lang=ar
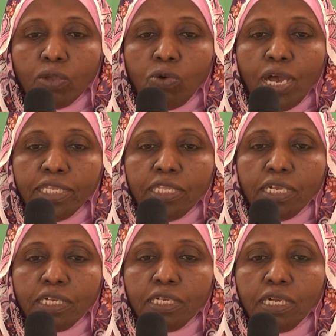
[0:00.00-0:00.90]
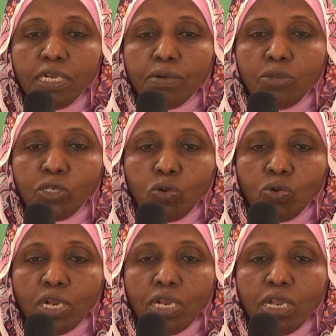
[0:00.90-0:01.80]
وأيضا
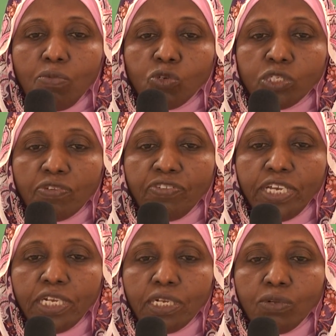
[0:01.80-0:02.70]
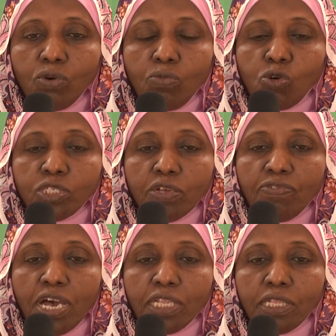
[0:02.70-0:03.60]
بشكر الموظفين
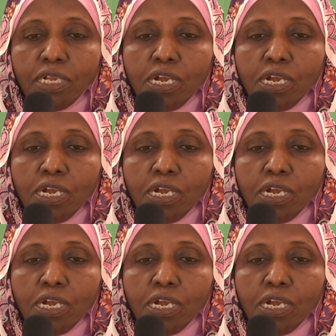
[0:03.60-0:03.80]
والموظفات